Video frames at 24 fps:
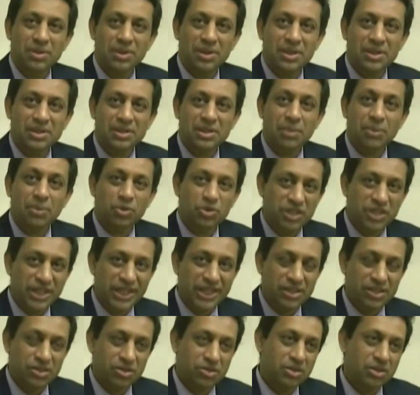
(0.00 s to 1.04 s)
সাপোর্ট দিয়ে
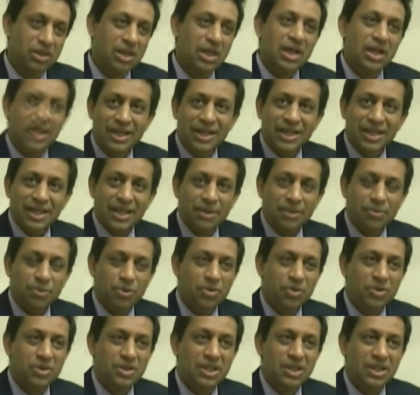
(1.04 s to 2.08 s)
গেছেন এবং
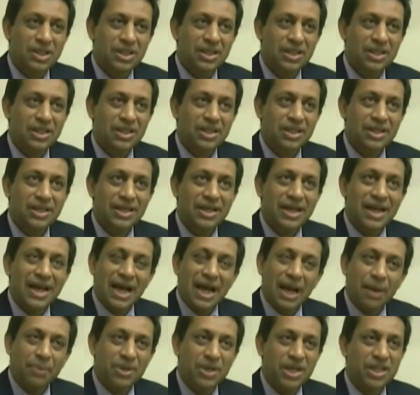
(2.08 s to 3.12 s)

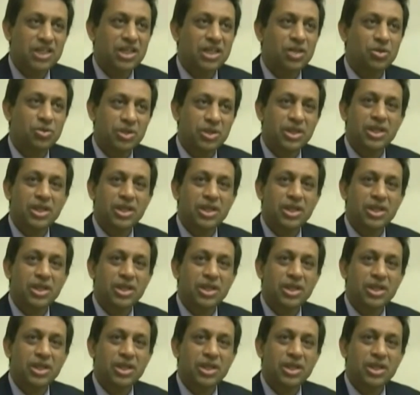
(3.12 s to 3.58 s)
আমি আশা করি